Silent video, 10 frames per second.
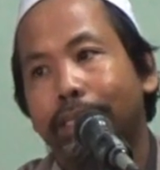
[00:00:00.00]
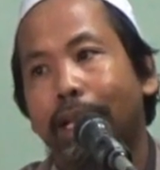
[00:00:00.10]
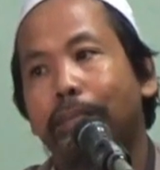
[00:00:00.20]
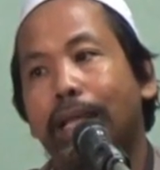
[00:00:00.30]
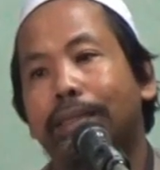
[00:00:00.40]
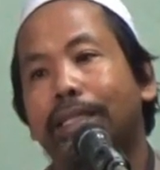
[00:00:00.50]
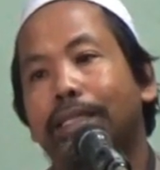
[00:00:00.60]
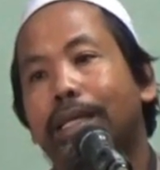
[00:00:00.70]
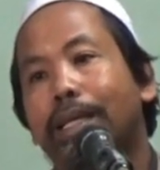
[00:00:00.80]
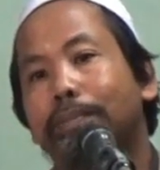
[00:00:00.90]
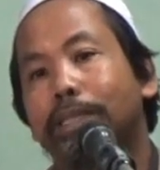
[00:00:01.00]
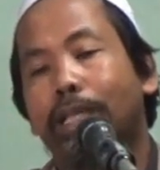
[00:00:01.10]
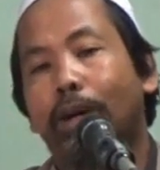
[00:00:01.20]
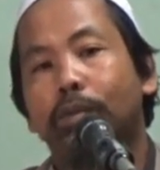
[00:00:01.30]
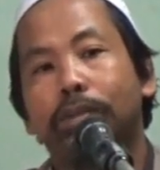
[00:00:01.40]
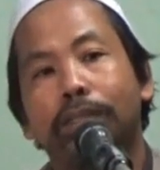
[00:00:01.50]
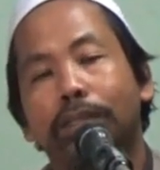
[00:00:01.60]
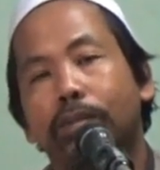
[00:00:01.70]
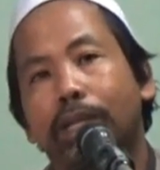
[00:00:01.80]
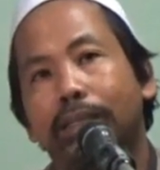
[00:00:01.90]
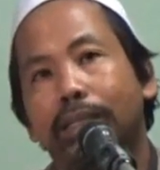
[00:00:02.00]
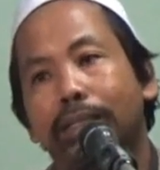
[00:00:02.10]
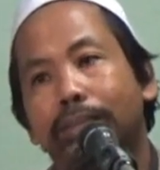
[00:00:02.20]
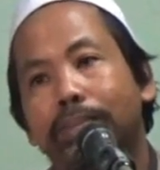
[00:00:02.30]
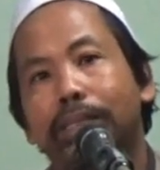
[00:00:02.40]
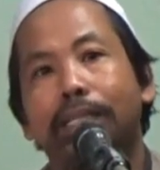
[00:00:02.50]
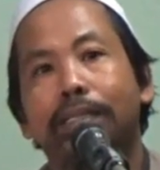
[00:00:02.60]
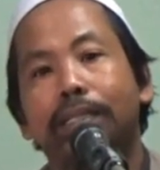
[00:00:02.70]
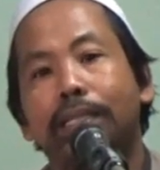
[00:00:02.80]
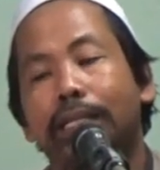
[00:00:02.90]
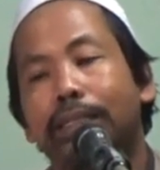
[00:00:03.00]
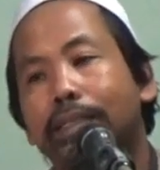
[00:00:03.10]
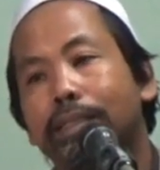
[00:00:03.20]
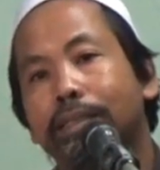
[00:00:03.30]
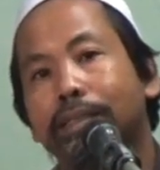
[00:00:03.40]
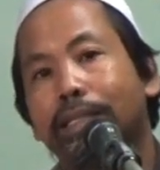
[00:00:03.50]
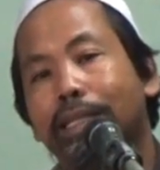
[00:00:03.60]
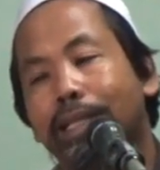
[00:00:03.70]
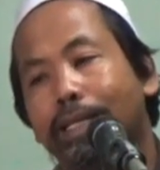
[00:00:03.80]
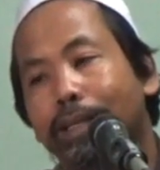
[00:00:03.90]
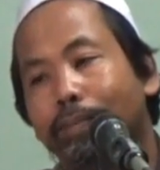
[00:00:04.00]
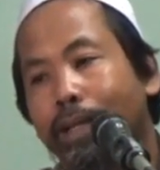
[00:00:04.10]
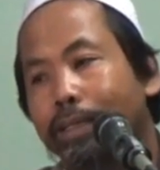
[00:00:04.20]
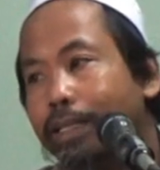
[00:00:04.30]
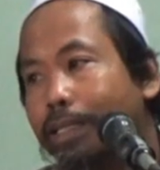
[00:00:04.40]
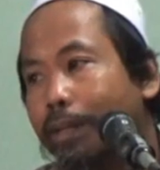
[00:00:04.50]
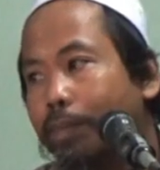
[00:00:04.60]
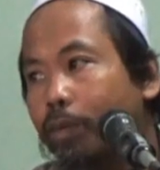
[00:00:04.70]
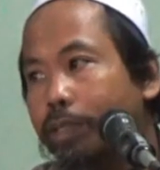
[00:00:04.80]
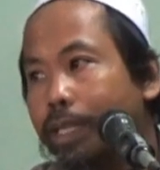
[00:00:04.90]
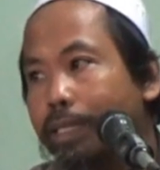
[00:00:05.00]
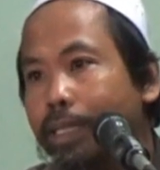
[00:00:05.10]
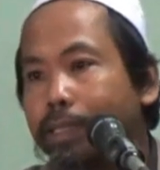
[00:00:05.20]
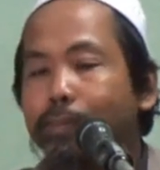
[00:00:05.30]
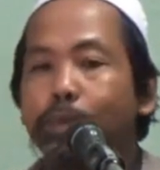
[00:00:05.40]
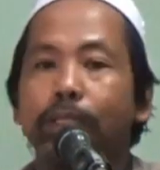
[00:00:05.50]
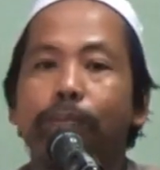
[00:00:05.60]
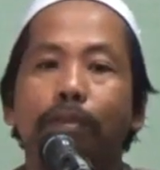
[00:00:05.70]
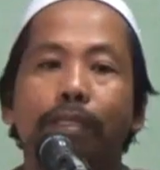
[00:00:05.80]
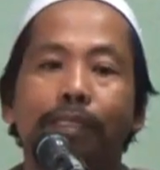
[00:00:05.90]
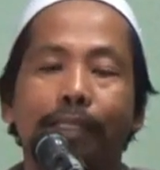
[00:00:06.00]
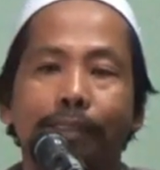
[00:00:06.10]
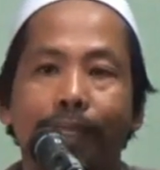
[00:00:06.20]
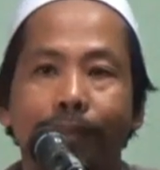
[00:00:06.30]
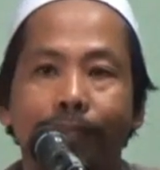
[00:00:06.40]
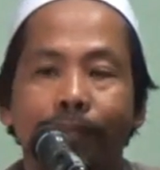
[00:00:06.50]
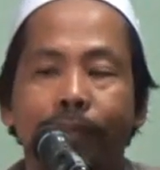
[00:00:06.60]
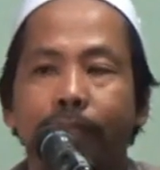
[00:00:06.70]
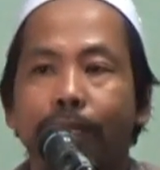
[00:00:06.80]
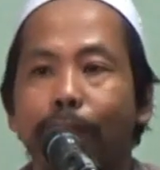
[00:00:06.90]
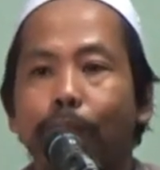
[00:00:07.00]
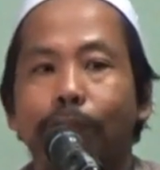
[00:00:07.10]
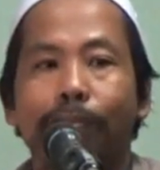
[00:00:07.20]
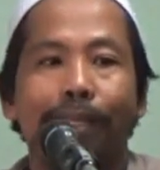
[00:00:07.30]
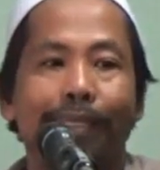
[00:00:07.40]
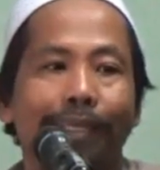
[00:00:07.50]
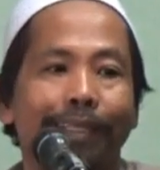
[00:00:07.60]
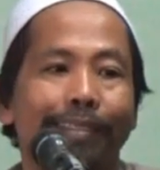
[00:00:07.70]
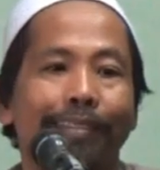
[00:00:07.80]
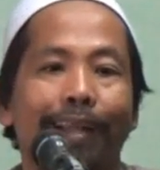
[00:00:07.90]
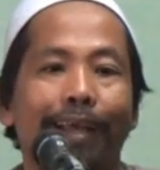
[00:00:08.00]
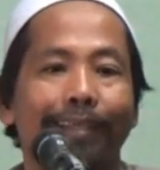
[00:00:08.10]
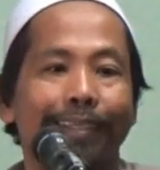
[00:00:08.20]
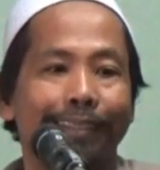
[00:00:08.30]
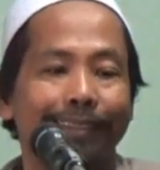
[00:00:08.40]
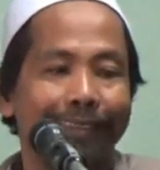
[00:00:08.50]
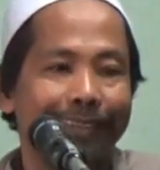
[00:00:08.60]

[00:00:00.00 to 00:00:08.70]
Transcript: yang mati dalam setahun itu nanti bisa dilihat di catatannya Pak Yang mau lihat nanti boleh-boleh saja nemui malaikat Israel.